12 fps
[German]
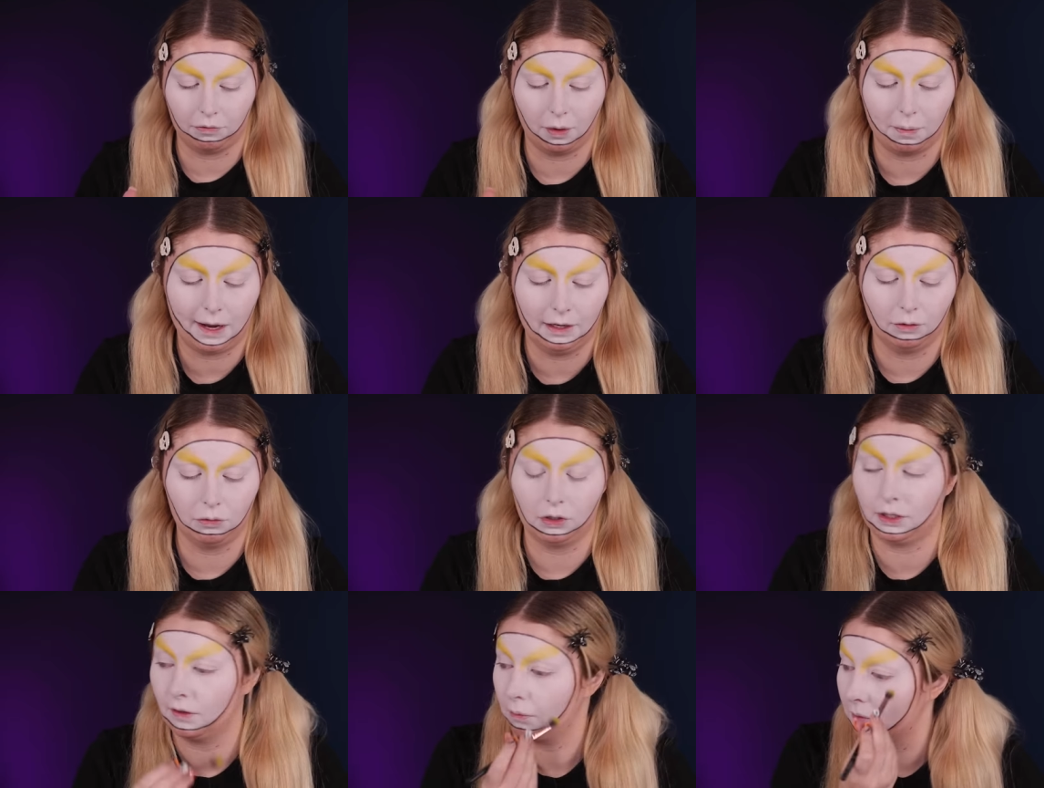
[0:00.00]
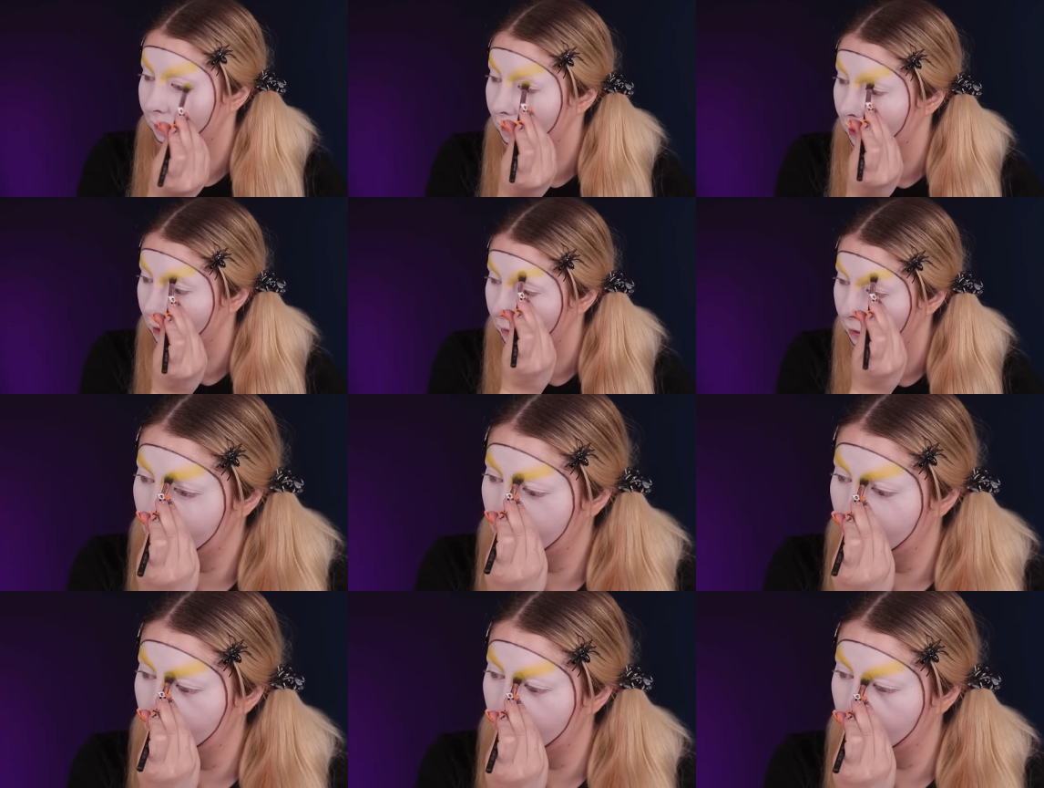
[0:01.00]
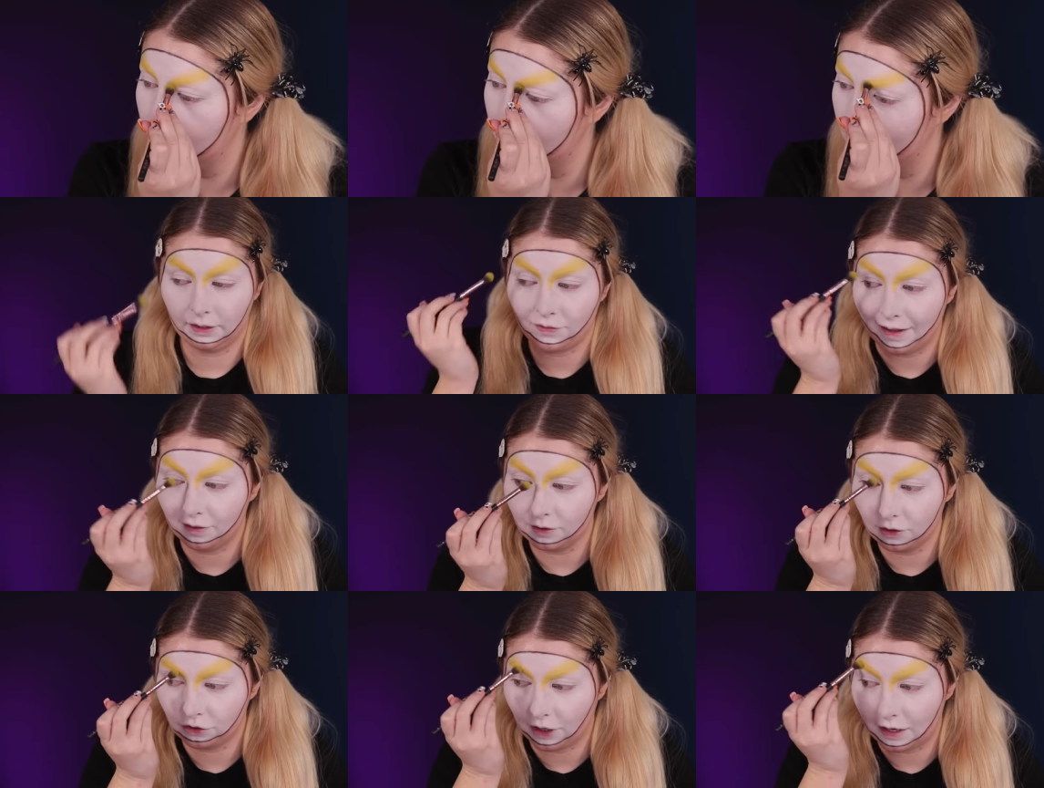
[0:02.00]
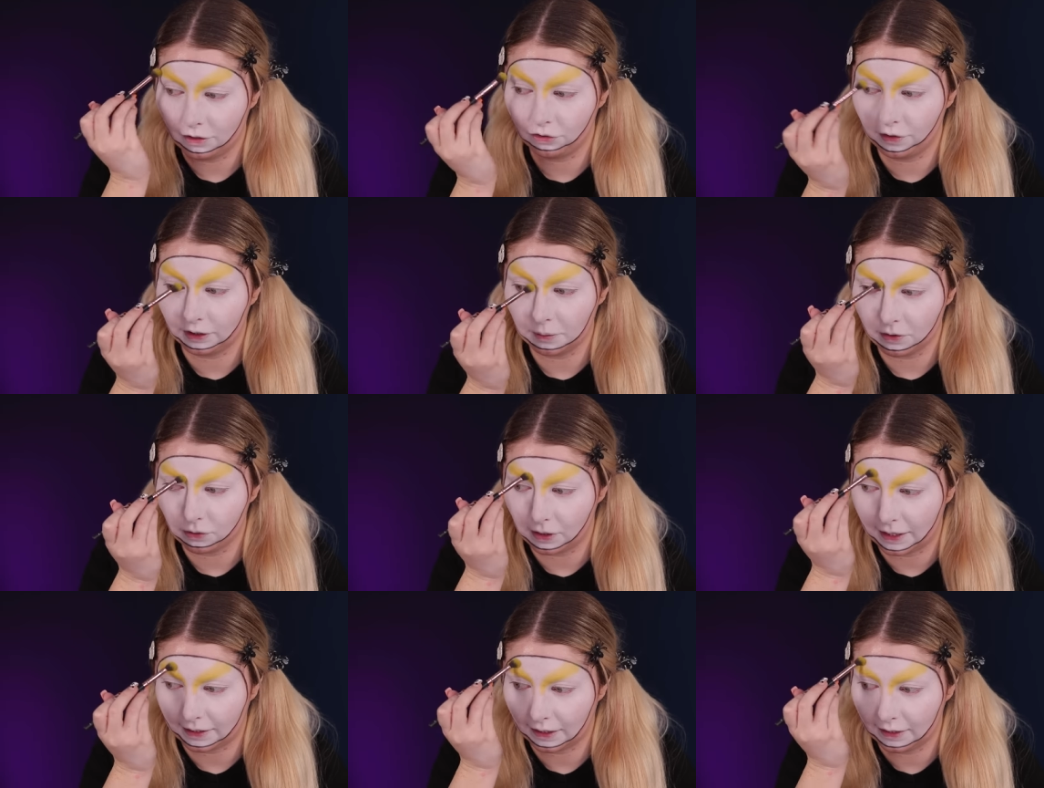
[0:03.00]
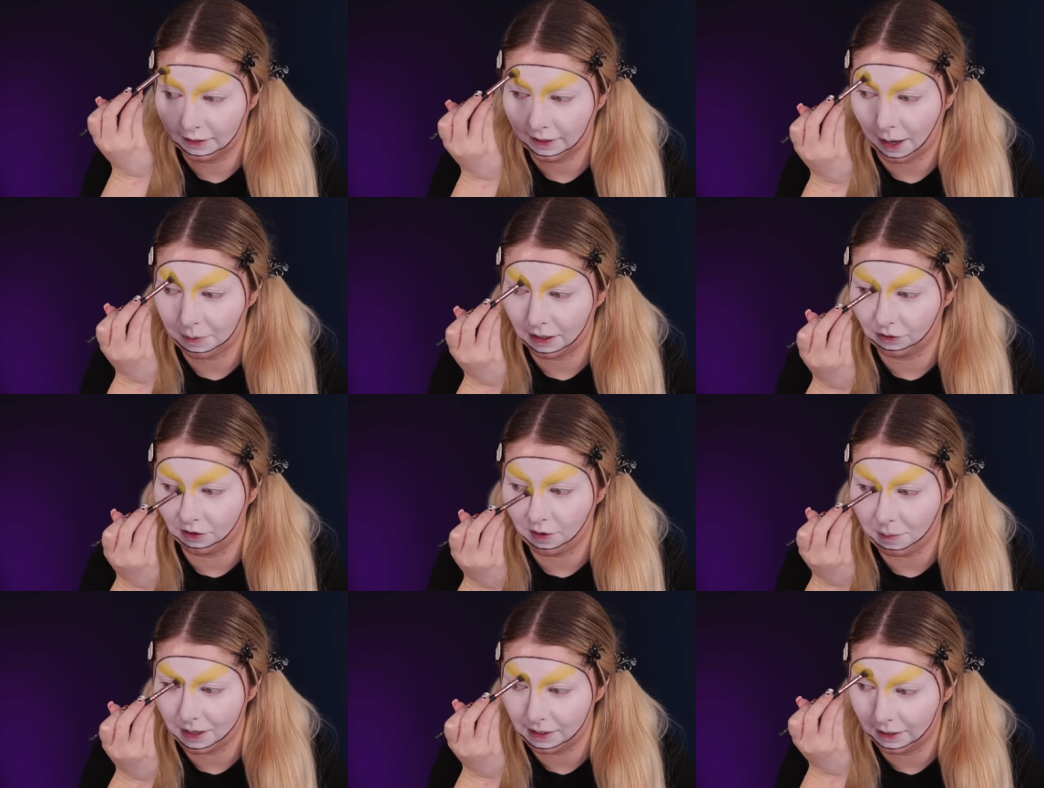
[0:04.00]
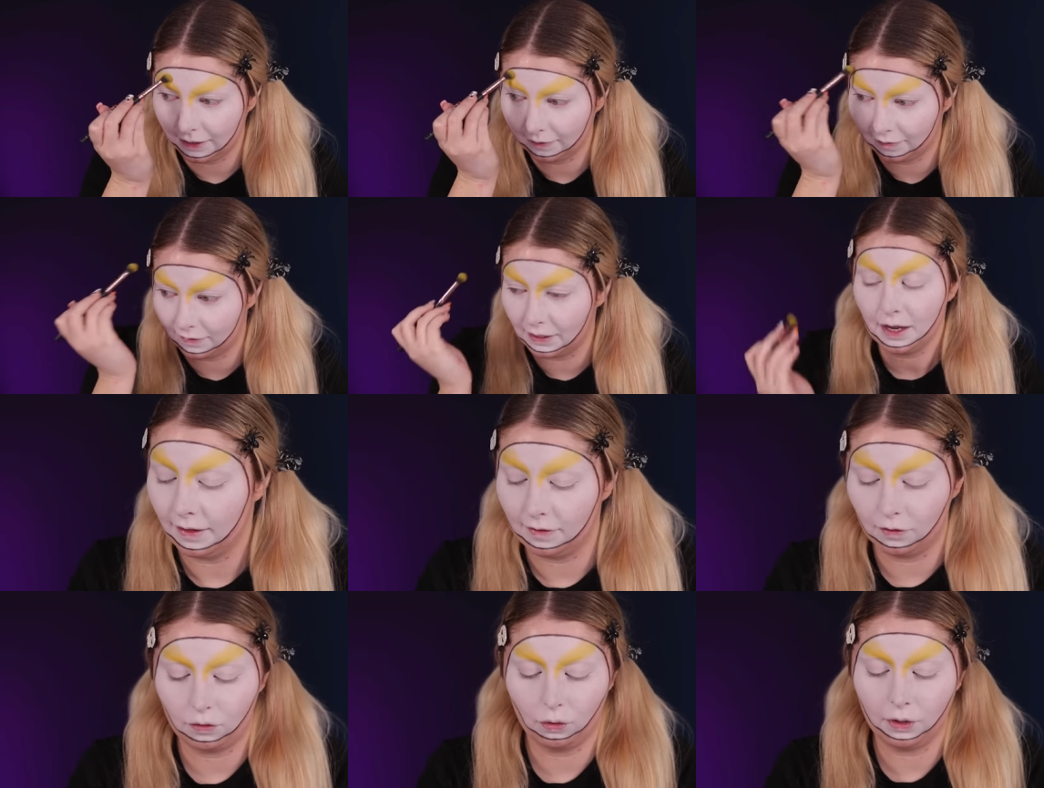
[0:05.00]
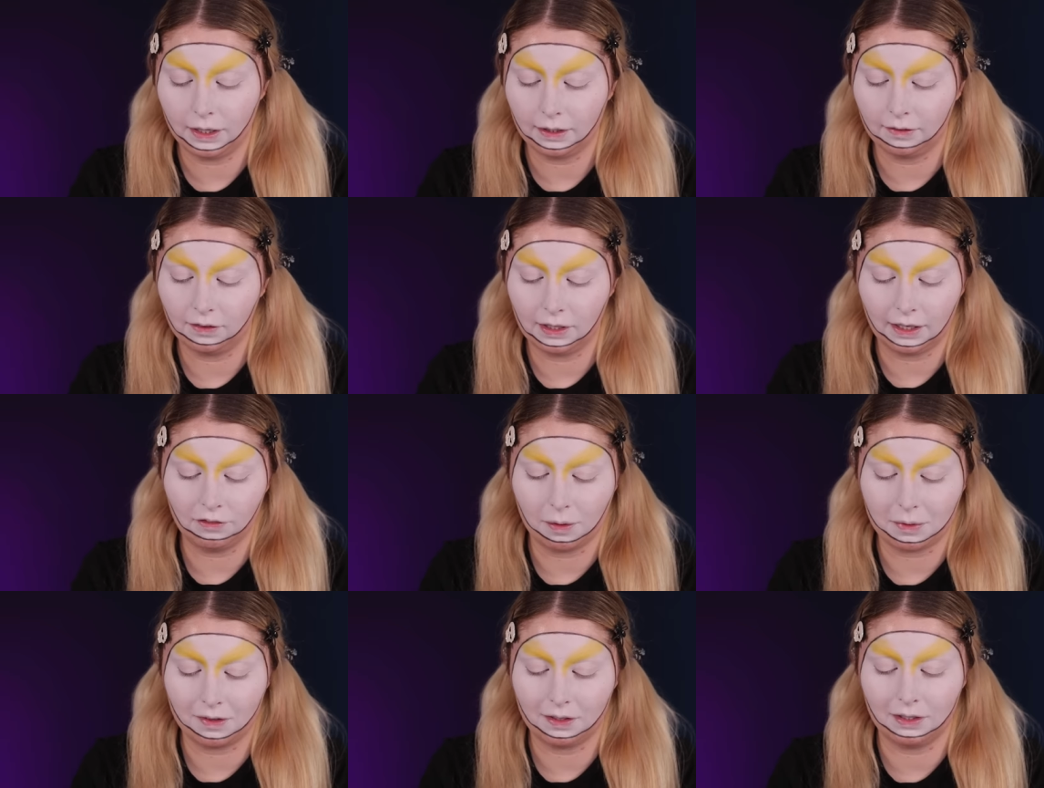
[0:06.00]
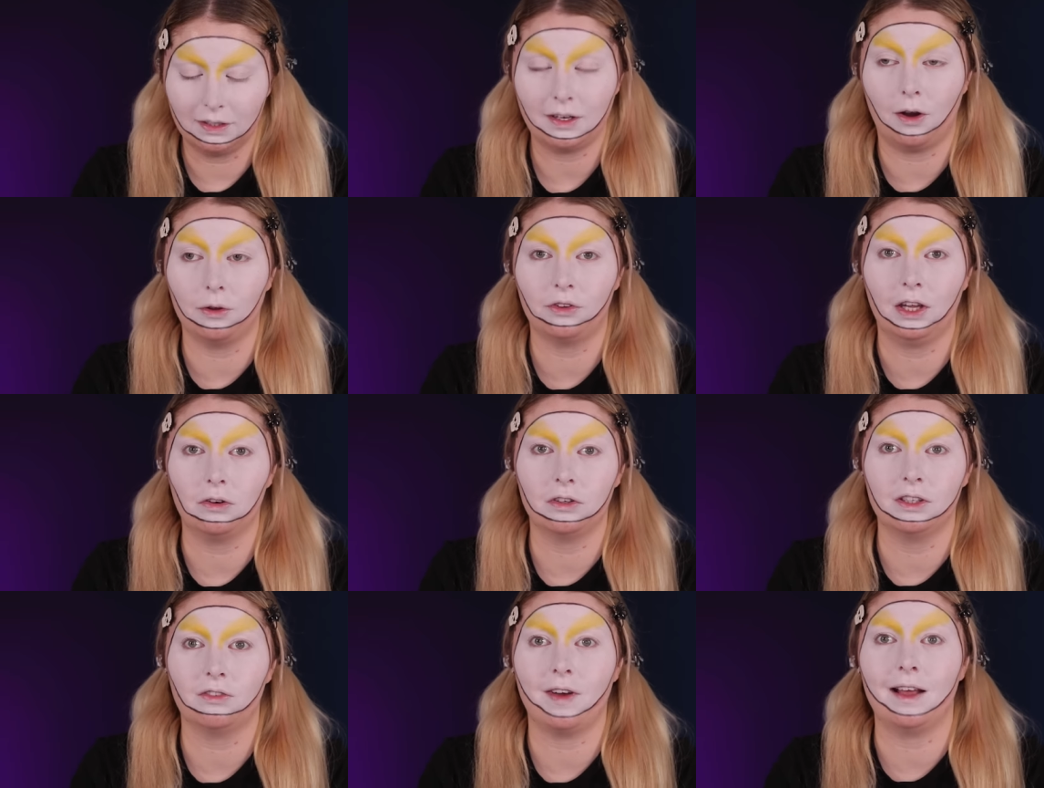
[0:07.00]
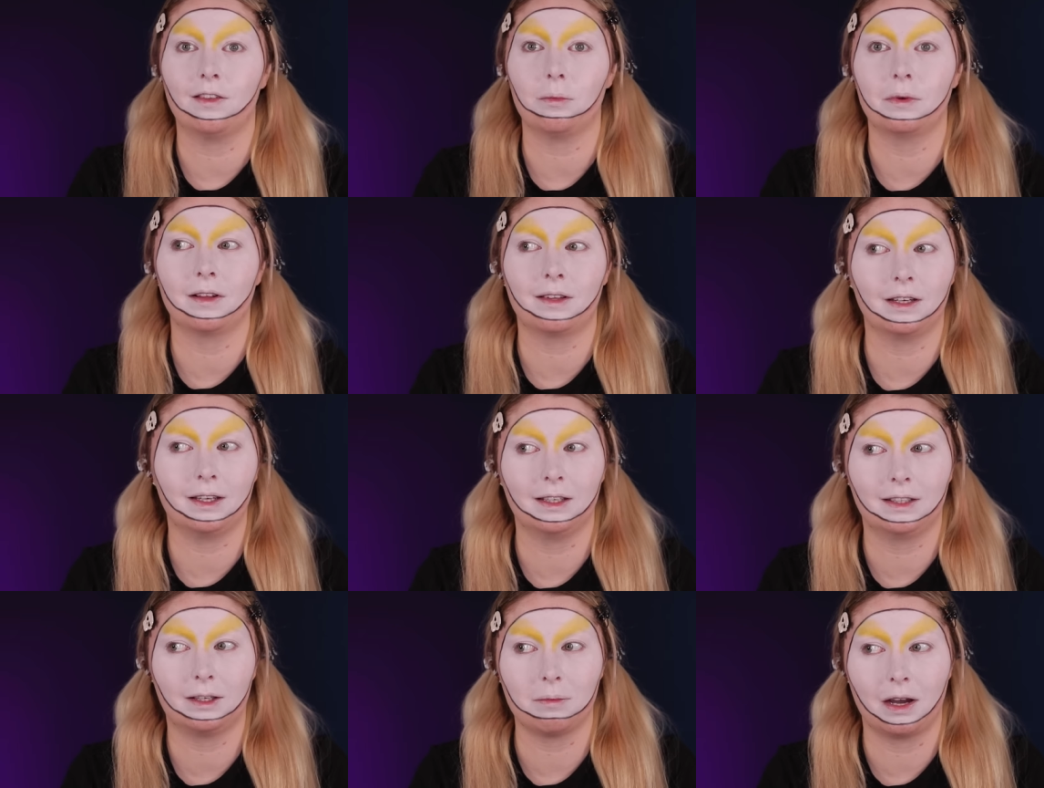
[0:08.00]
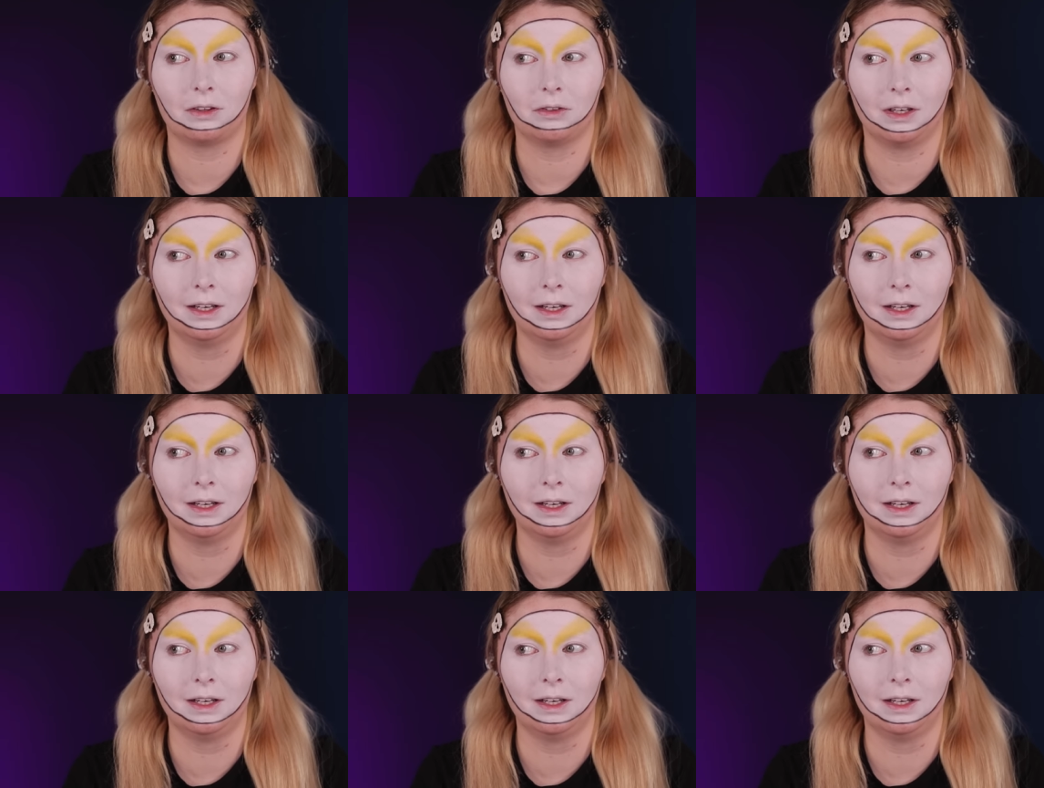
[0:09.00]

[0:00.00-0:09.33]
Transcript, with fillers: verblendet, würde ich jetzt mal sagen. Ah. Ich weiß, so eine Challenge wirkt immer so lächerlich, aber ich finde, wenn man nichts sieht, das ist so irritierend, wenn man sich nicht auskennt und nicht weiß, ob man das gerade richtig macht oder